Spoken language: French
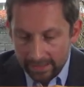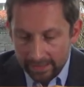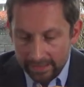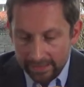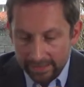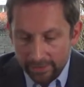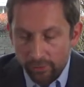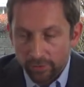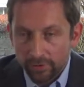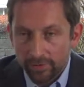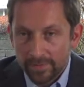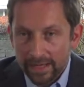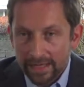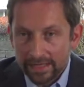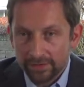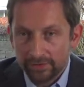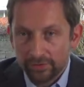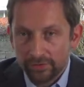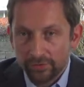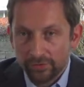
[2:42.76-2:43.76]
Et l'on
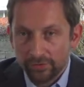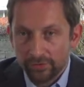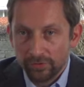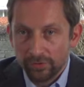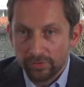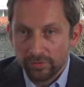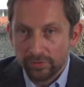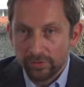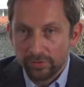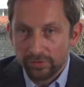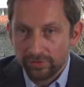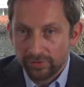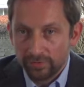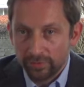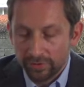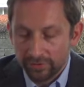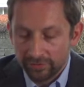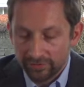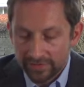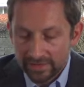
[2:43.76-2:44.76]
remarque que le nombre de
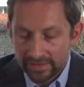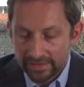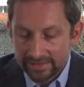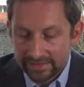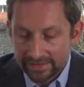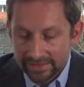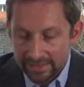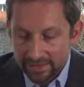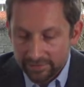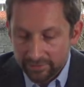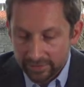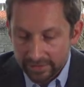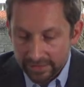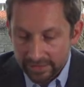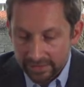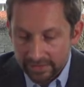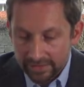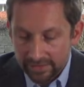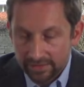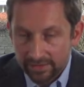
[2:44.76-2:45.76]
brevets
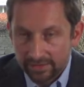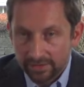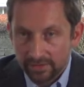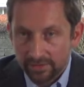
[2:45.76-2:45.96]
délivrés